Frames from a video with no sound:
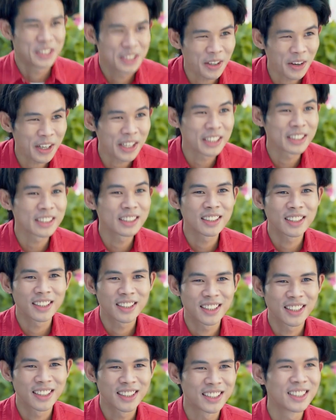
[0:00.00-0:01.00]
cho anh
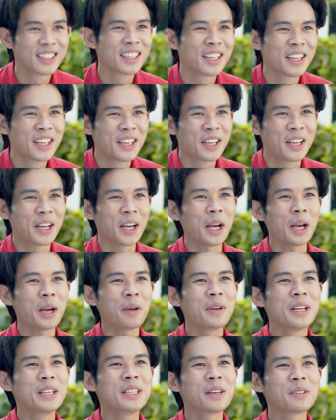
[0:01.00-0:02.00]

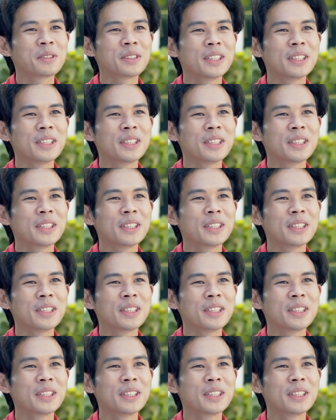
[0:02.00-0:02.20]
Em đến giao